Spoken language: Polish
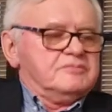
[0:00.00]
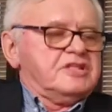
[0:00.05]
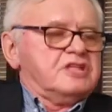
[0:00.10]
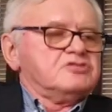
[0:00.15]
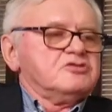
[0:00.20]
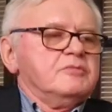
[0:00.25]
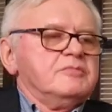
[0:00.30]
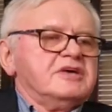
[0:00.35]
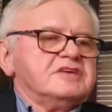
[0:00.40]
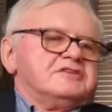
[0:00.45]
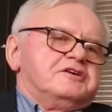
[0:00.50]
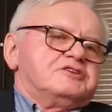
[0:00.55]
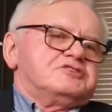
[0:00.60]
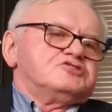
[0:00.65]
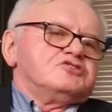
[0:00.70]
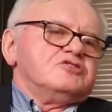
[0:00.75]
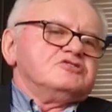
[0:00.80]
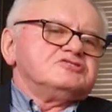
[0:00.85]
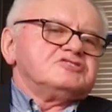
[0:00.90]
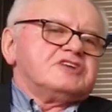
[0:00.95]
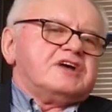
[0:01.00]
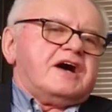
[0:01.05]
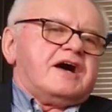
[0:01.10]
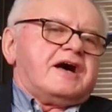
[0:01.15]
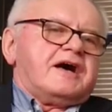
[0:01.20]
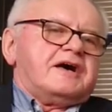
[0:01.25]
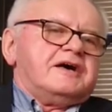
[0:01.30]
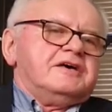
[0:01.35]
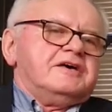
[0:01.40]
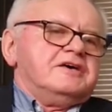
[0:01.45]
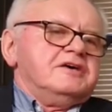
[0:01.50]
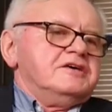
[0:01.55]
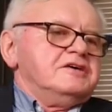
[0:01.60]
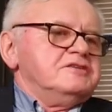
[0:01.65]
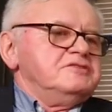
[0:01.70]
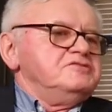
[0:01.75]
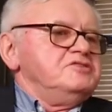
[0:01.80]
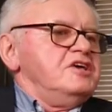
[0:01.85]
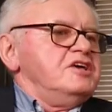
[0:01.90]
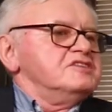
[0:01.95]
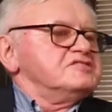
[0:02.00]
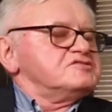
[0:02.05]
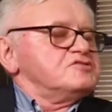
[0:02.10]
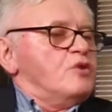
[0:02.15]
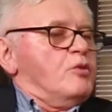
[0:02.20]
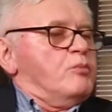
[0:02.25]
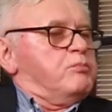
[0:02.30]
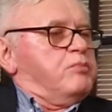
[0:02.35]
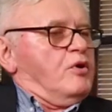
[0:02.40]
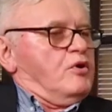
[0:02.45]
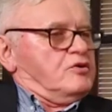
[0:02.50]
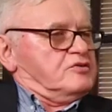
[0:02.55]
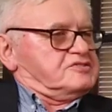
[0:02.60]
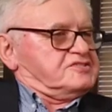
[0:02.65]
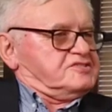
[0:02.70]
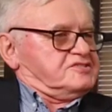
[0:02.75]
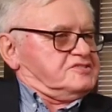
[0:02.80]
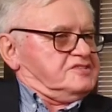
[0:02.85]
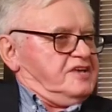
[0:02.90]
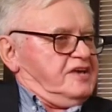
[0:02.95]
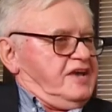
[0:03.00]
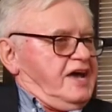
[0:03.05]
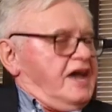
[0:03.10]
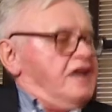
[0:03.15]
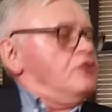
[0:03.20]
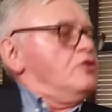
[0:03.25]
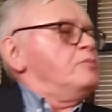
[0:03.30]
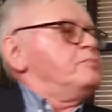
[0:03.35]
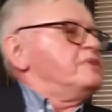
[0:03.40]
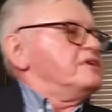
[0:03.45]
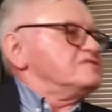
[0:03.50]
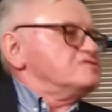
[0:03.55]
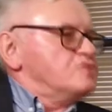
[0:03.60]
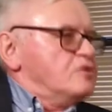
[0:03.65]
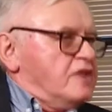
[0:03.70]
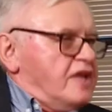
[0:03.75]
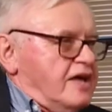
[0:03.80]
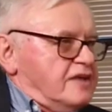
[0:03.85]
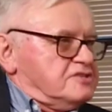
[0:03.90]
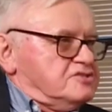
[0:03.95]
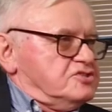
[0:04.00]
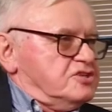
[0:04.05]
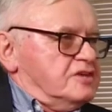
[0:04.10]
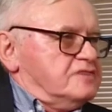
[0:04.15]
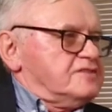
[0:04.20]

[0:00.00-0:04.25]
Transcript: Natomiast książka y, nie jest o Polsce, ale o Piastolandzie.